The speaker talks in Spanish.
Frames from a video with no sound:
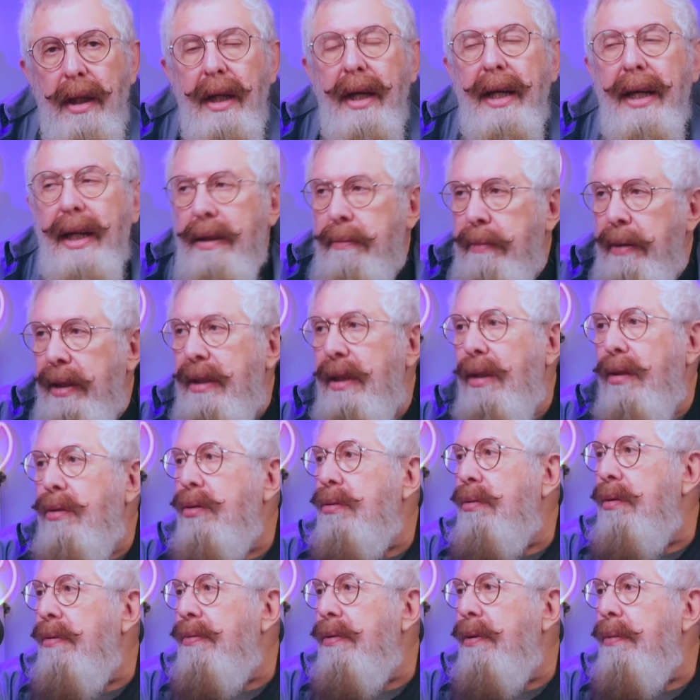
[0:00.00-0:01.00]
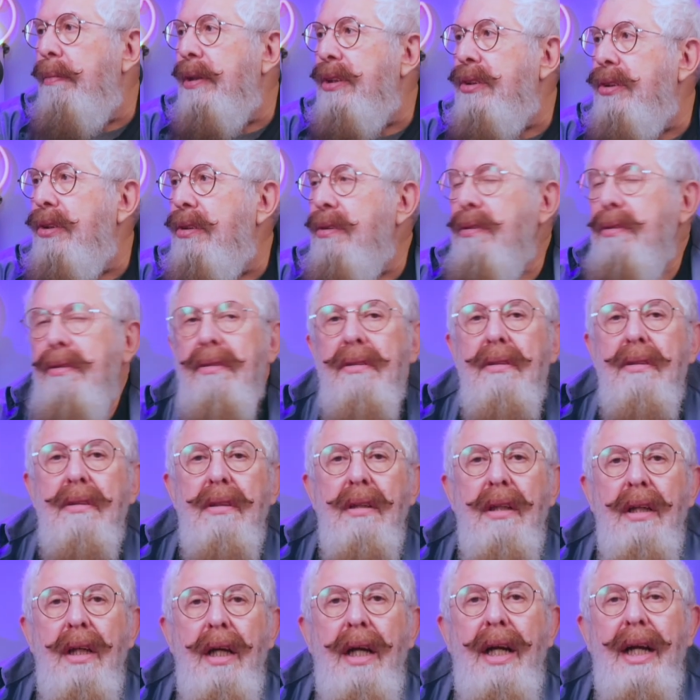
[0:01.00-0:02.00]
En México tu información
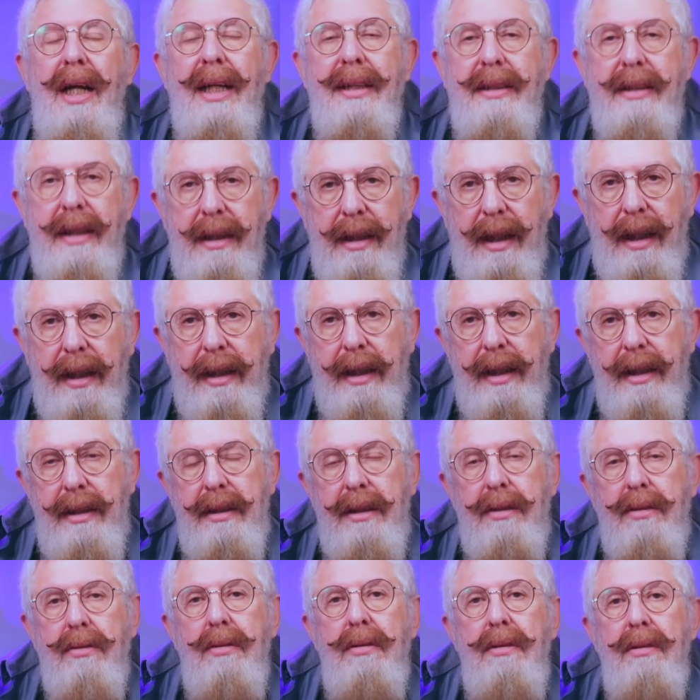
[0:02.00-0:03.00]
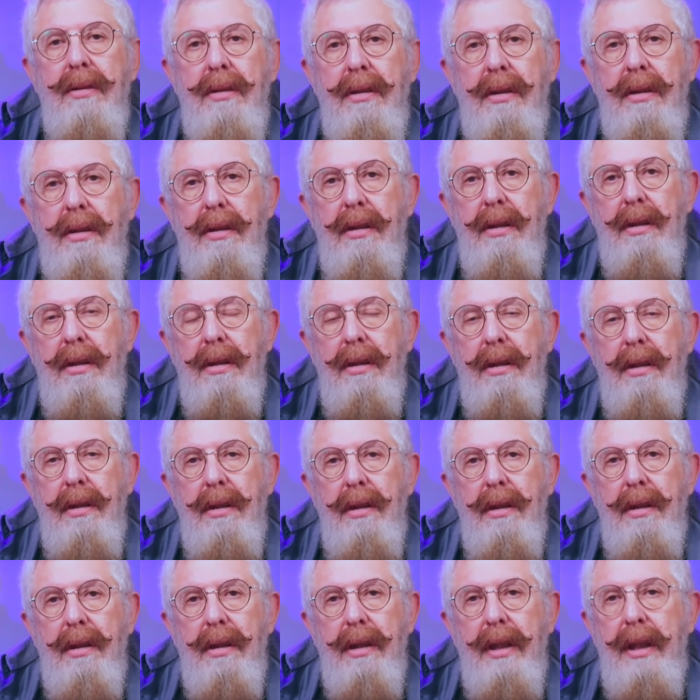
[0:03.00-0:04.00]
la tiene el ejército
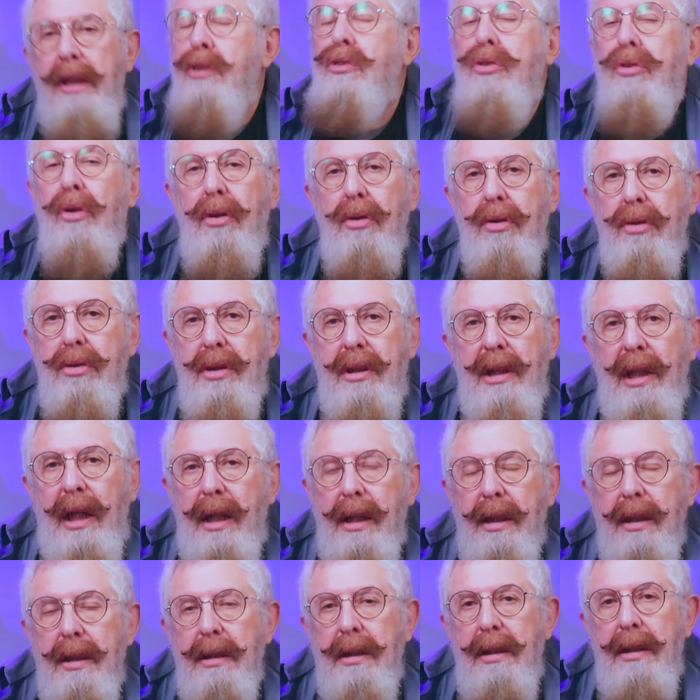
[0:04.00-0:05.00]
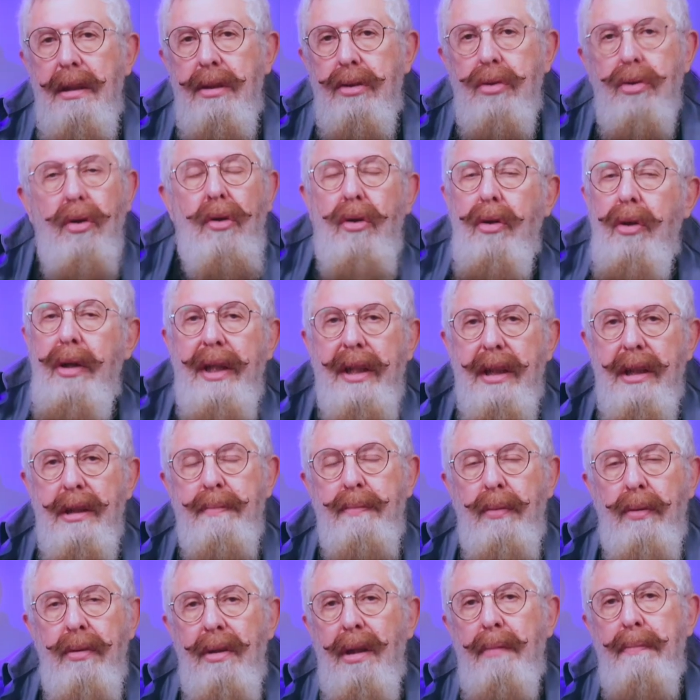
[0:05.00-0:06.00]
y solo, se y solo le
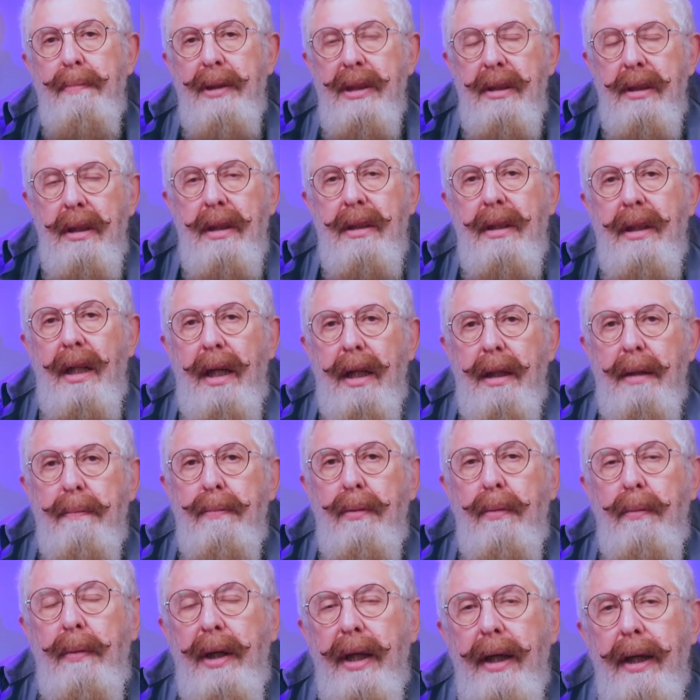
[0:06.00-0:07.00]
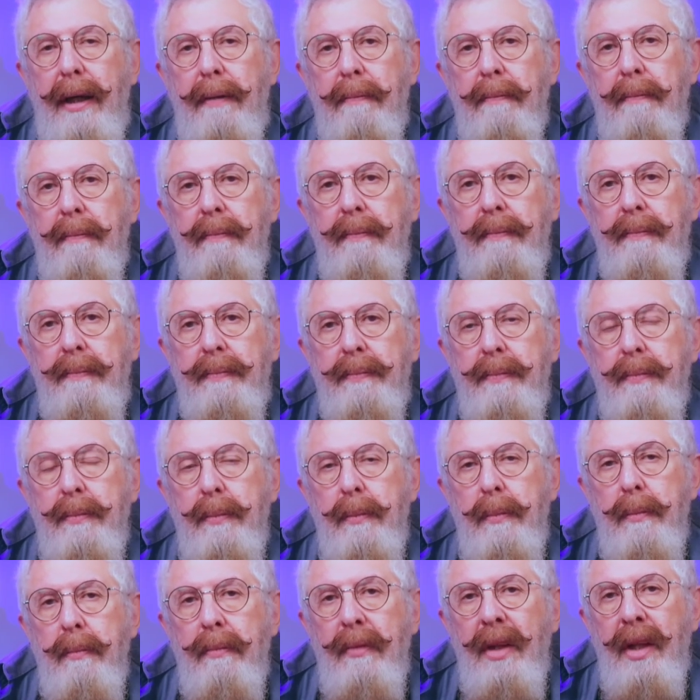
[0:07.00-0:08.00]
responde al presidente de la República.
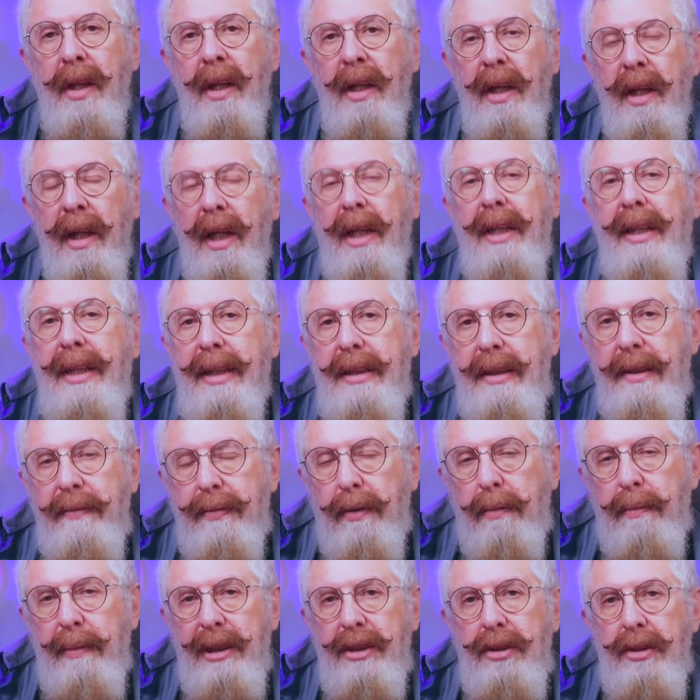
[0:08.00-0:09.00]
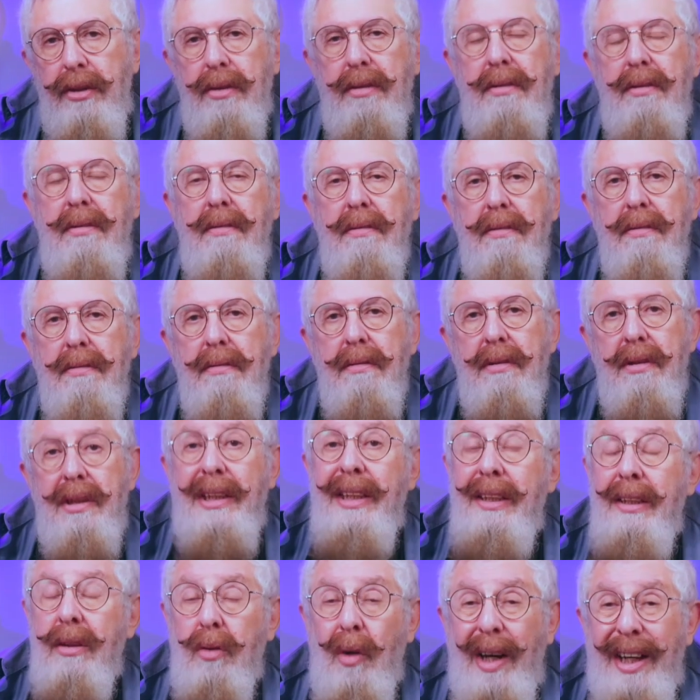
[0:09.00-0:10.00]
Y esa información
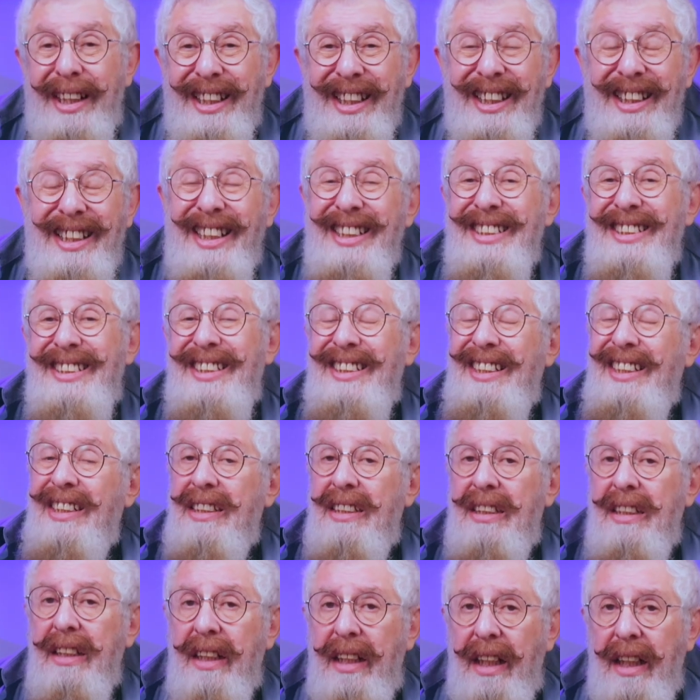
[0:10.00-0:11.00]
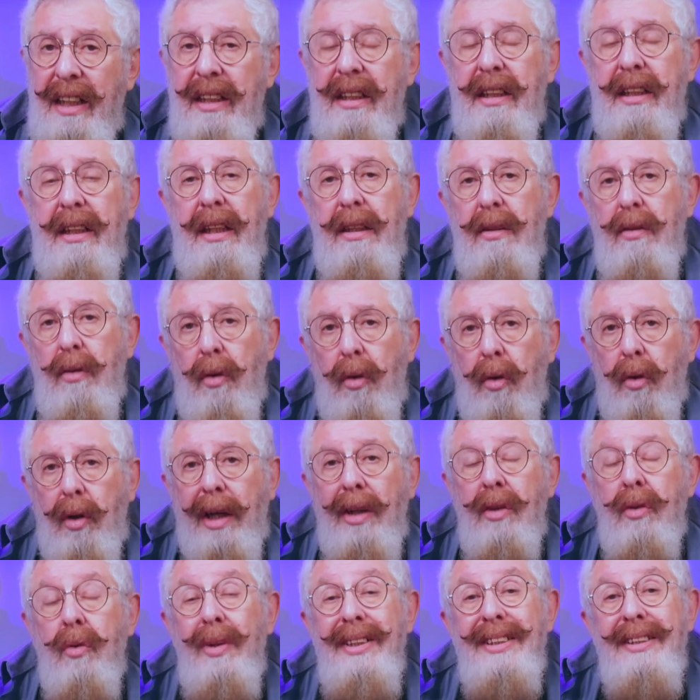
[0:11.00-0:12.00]
siendo alguien que es disidente o
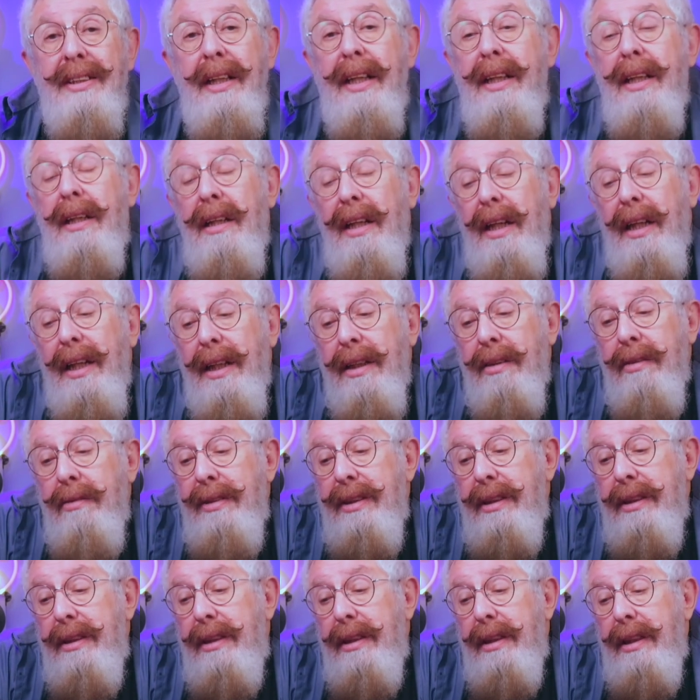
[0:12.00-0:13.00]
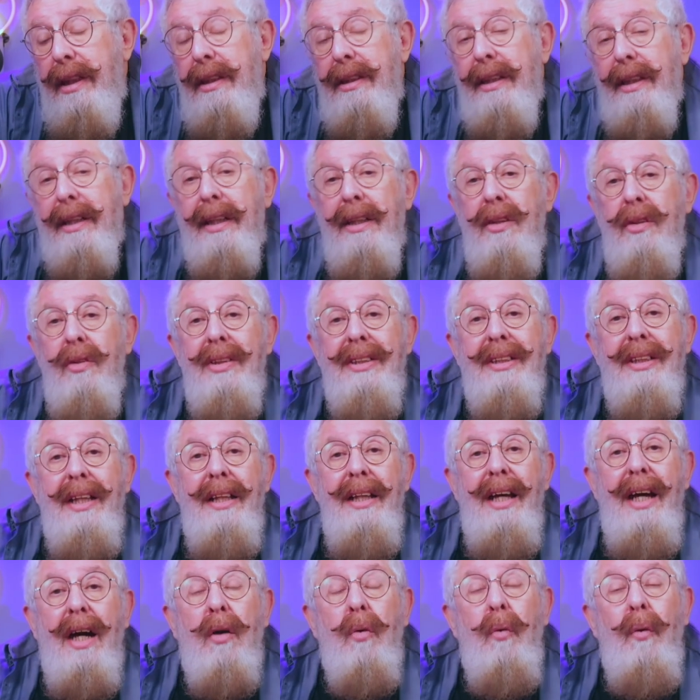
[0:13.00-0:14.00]
que no está de, no es disidente, que no
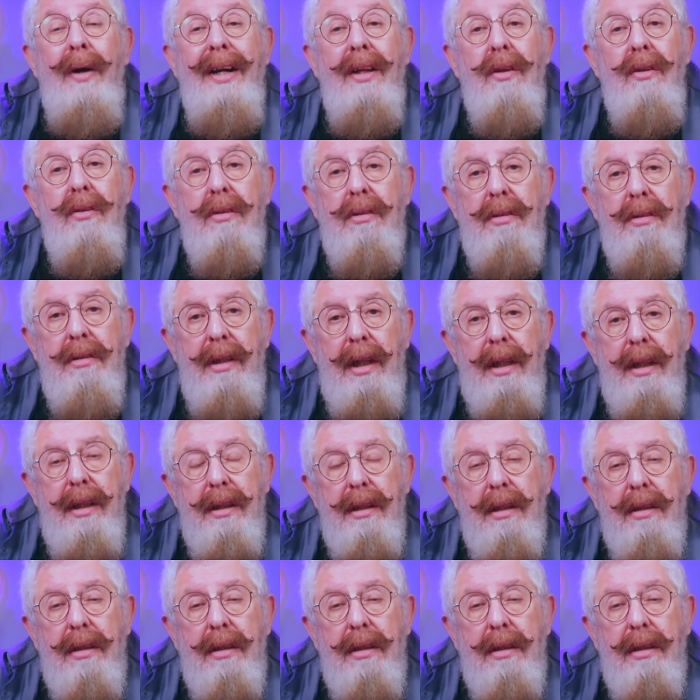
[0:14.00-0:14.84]
está de acuerdo con, el,